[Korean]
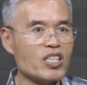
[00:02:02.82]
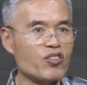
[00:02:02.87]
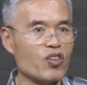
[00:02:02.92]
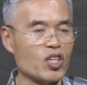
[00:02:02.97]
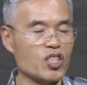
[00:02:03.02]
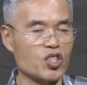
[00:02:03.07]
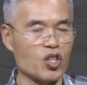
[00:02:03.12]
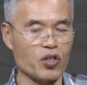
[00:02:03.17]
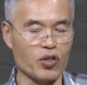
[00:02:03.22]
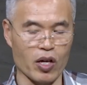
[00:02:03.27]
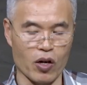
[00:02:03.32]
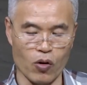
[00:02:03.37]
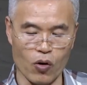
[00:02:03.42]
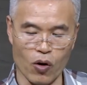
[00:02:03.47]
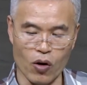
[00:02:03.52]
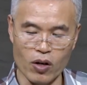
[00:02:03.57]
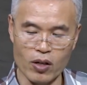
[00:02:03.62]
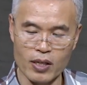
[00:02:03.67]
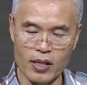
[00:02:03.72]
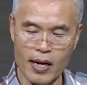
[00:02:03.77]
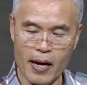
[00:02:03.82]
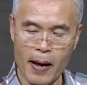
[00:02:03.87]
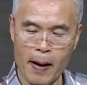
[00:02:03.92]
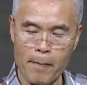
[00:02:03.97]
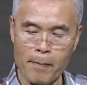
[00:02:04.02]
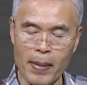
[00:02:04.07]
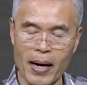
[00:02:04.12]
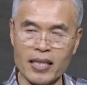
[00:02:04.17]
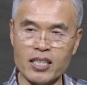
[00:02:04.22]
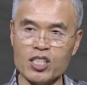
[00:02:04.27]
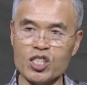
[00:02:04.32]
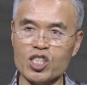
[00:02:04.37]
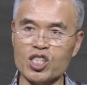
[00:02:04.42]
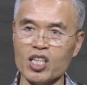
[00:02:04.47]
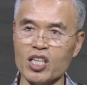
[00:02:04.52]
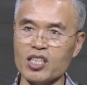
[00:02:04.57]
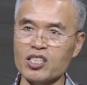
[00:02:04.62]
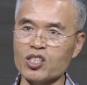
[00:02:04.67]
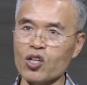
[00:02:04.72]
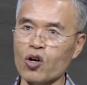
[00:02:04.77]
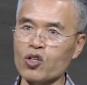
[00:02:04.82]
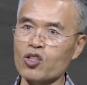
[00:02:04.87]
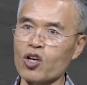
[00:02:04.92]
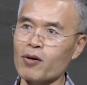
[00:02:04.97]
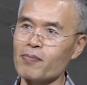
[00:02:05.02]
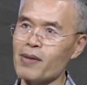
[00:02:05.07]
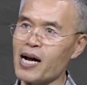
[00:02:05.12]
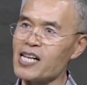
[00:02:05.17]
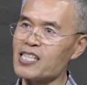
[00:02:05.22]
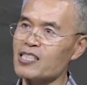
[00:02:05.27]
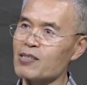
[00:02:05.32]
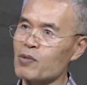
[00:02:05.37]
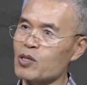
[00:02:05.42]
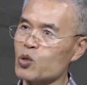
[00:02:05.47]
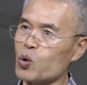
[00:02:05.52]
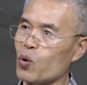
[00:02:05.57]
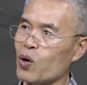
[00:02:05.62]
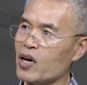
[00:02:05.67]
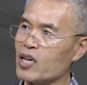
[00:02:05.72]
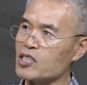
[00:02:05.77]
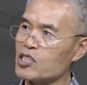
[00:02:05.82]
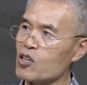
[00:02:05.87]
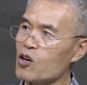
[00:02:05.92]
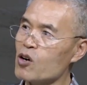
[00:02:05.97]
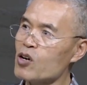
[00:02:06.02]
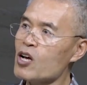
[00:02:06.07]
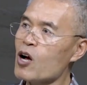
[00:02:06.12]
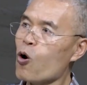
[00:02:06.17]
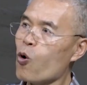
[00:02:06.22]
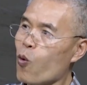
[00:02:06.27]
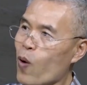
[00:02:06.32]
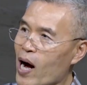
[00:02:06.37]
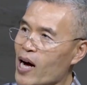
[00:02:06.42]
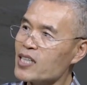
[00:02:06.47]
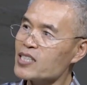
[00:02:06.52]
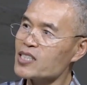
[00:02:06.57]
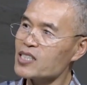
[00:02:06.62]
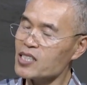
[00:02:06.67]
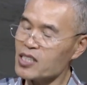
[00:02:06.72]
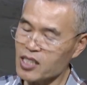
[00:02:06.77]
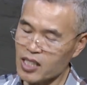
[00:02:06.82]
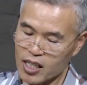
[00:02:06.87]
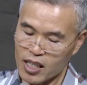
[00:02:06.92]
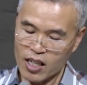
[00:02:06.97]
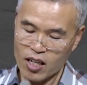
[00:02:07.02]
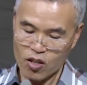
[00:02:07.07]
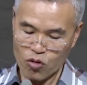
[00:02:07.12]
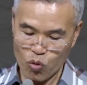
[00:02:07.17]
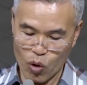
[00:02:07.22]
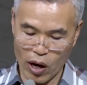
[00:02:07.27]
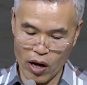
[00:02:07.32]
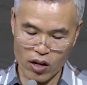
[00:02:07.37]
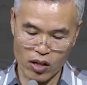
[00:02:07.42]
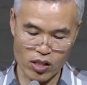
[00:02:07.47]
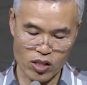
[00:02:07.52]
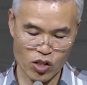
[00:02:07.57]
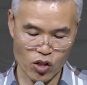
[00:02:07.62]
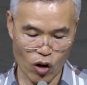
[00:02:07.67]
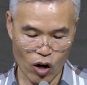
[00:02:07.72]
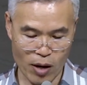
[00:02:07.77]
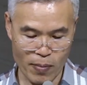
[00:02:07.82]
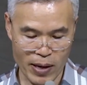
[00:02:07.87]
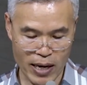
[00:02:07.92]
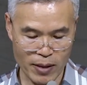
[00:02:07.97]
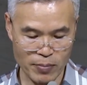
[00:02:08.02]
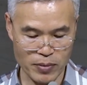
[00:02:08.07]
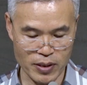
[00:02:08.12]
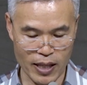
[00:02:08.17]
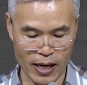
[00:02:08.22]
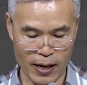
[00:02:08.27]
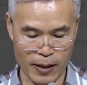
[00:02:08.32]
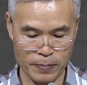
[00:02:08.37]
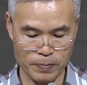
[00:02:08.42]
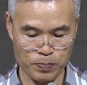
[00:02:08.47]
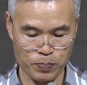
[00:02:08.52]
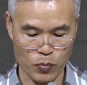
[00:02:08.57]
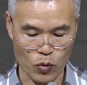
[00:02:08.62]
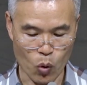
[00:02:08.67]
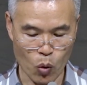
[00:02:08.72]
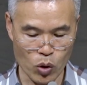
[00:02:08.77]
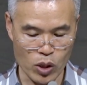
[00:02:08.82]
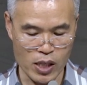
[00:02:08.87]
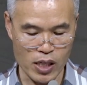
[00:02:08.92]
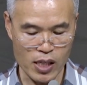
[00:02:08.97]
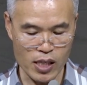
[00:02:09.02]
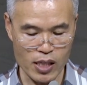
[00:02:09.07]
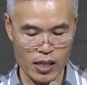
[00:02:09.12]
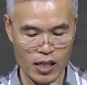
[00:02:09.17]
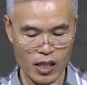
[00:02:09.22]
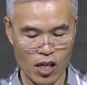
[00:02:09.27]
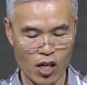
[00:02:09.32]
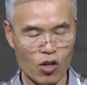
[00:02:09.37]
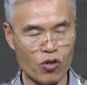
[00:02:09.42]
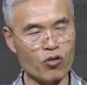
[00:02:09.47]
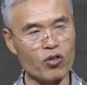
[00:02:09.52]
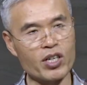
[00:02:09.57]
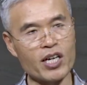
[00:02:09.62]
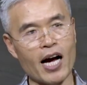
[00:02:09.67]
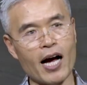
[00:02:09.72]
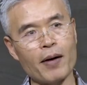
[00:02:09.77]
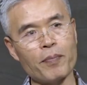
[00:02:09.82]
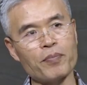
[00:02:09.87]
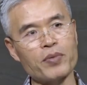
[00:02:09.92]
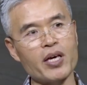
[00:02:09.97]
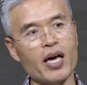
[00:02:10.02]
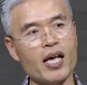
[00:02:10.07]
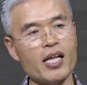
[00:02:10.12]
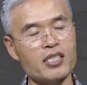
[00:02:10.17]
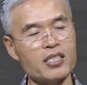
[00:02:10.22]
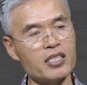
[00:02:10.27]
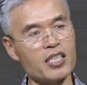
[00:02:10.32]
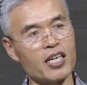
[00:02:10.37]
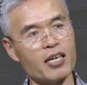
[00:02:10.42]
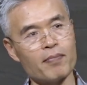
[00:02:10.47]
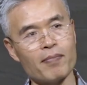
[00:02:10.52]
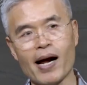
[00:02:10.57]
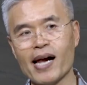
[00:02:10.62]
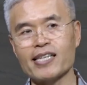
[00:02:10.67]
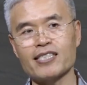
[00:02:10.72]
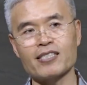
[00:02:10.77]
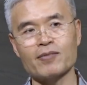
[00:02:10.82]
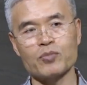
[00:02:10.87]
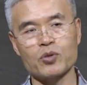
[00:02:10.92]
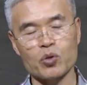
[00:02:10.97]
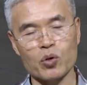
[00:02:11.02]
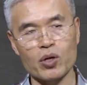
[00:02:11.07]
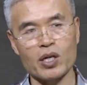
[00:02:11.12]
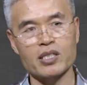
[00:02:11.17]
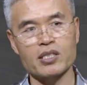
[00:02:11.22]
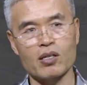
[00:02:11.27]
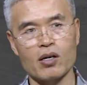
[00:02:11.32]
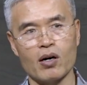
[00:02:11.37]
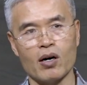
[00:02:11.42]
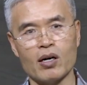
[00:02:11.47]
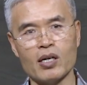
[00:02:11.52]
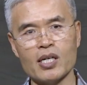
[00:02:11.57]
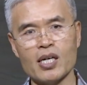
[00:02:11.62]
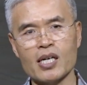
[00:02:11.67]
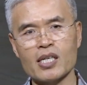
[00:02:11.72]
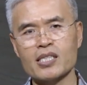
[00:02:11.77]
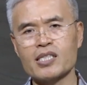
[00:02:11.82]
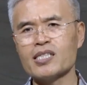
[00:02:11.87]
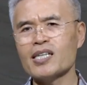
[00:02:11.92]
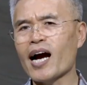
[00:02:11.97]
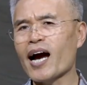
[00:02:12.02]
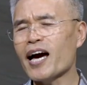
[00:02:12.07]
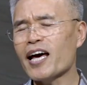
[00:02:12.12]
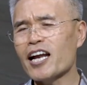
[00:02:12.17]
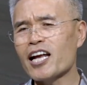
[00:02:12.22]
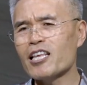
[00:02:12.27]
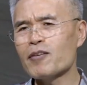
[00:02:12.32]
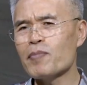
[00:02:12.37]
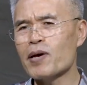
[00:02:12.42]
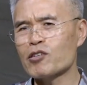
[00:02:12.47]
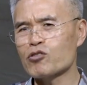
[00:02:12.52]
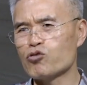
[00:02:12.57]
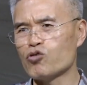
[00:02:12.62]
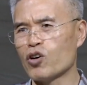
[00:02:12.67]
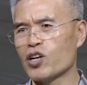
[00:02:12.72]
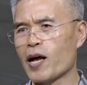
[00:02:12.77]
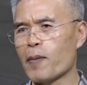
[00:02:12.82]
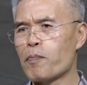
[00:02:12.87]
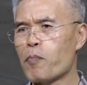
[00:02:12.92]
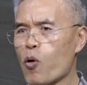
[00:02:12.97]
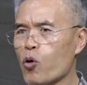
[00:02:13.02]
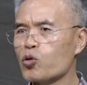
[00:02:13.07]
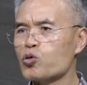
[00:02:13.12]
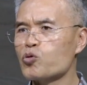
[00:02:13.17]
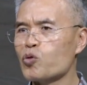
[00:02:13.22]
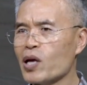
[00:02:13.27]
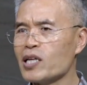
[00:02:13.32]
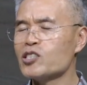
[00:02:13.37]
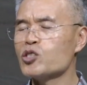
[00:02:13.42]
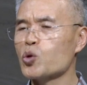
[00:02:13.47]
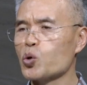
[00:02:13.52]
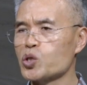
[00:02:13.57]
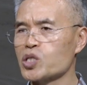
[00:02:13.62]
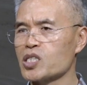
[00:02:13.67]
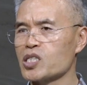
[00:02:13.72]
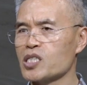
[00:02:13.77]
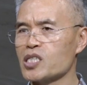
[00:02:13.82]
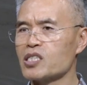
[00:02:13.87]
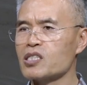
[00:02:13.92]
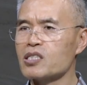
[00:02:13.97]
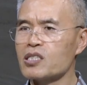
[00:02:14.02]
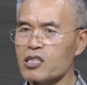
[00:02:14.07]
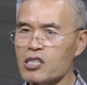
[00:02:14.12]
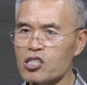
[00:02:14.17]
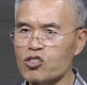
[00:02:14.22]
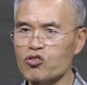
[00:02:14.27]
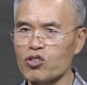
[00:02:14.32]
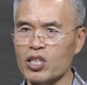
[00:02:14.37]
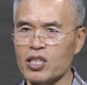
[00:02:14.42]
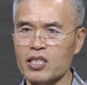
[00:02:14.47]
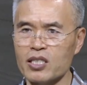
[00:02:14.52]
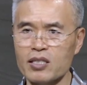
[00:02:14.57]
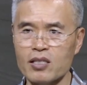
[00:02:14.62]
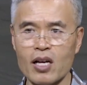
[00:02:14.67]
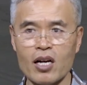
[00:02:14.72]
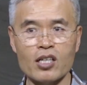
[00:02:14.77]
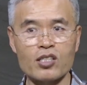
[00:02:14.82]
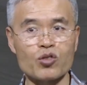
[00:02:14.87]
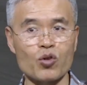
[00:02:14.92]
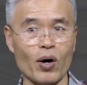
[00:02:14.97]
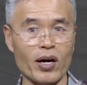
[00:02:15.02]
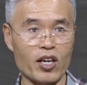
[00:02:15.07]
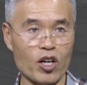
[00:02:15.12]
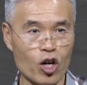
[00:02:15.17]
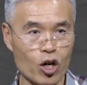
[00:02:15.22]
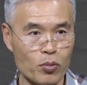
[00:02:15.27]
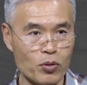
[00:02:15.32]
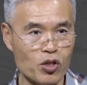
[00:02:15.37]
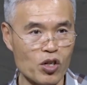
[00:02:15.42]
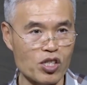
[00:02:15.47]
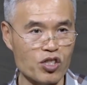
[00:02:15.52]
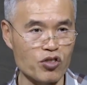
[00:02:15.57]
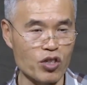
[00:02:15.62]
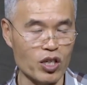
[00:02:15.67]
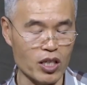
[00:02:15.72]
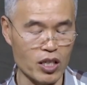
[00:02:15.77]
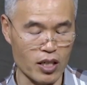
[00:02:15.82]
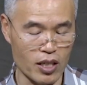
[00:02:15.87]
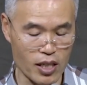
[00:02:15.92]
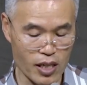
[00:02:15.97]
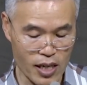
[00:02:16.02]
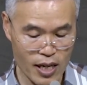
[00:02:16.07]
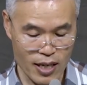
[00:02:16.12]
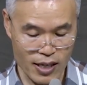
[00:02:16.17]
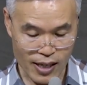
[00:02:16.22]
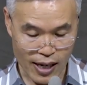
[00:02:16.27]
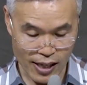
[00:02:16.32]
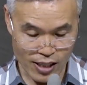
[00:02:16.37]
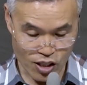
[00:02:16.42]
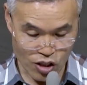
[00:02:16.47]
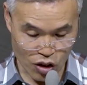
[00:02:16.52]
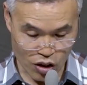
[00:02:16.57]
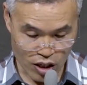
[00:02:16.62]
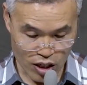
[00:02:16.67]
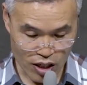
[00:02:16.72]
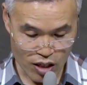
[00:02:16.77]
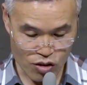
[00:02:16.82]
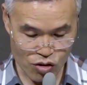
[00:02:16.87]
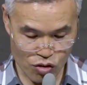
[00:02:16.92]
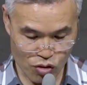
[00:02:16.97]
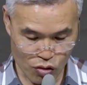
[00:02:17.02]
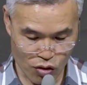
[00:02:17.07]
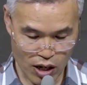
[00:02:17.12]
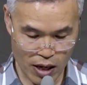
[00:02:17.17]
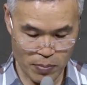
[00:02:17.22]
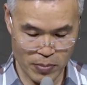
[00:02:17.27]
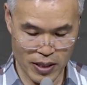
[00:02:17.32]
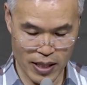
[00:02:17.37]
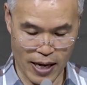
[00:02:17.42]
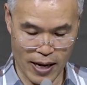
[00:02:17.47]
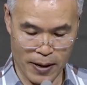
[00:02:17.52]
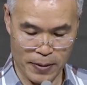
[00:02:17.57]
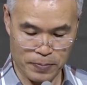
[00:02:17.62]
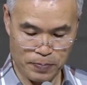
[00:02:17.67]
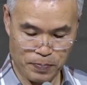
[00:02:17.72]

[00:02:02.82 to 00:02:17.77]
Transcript: 되셔야 되고 반드시 이 성경 말씀을 통하여서 확증이 되어져야만 합니다. 오늘 우리가 함께 읽은 이 말씀 속에서 그 하나님의 구원의 복된 소식을 들을 수 있는 저와 여러분 될수 있기를 간절히 축원합니다.